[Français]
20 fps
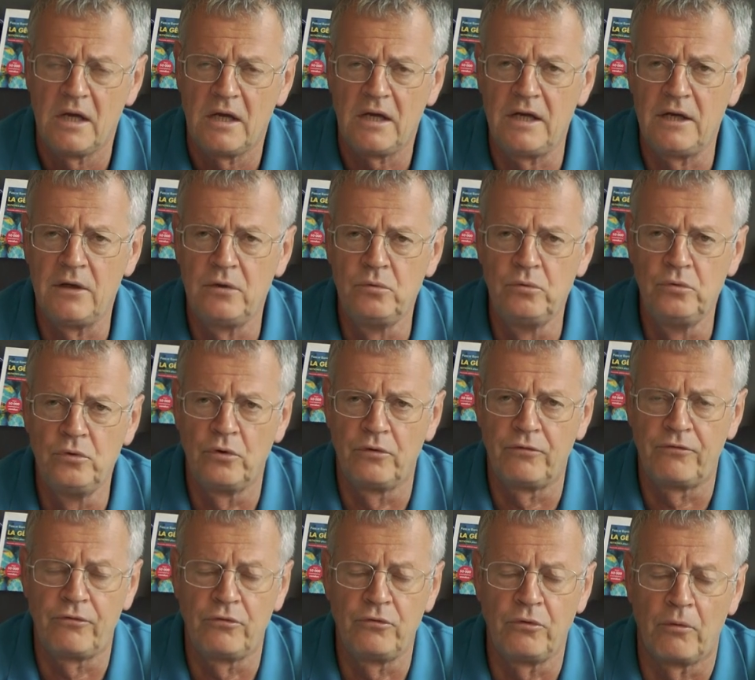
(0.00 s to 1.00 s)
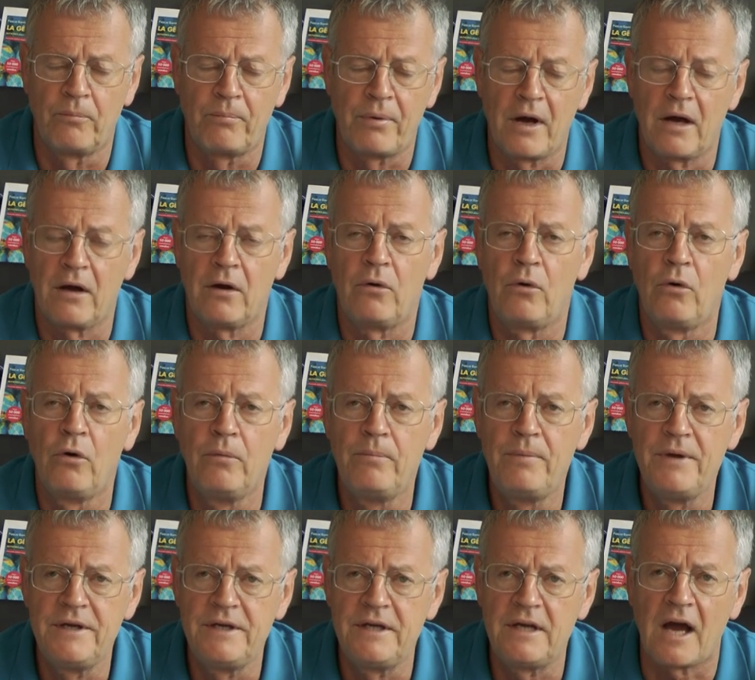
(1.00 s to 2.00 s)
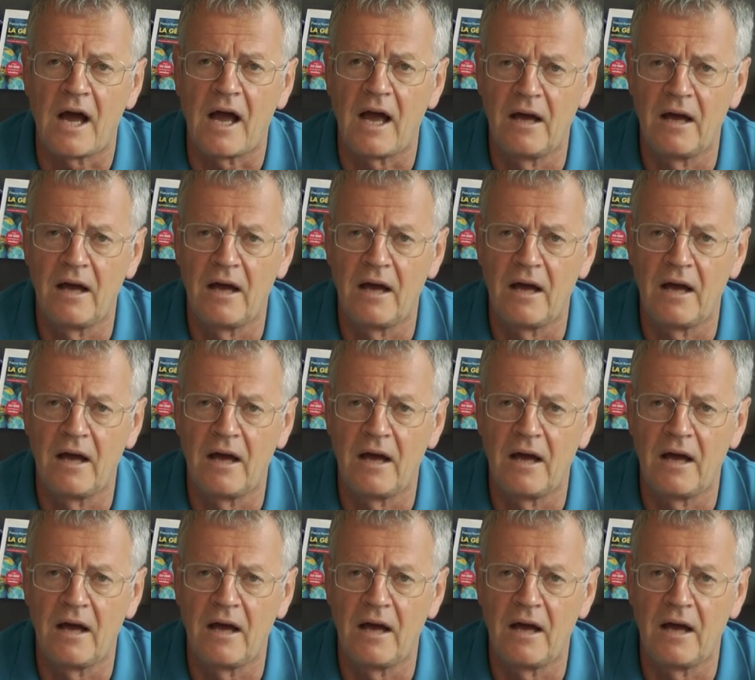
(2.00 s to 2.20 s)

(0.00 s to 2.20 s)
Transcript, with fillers: et nous ne venons pas obéir